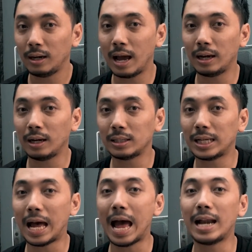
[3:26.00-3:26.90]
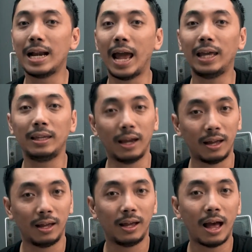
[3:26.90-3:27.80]
Dan
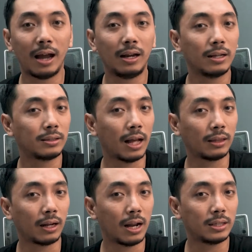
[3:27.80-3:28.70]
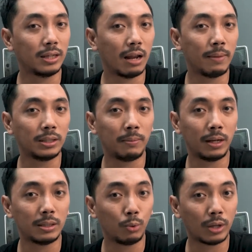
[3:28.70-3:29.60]
seandainya ada starter dan segala macam yang
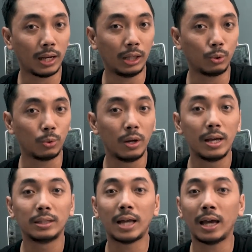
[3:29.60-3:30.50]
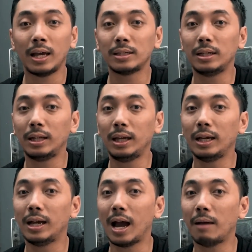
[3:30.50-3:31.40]
disebutkan itu, saya sendiri
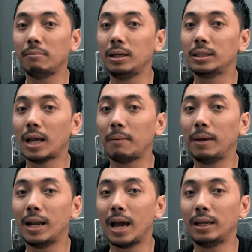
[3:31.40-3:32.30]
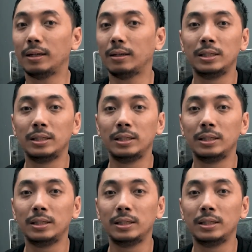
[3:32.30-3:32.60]
nggak bisa bedain.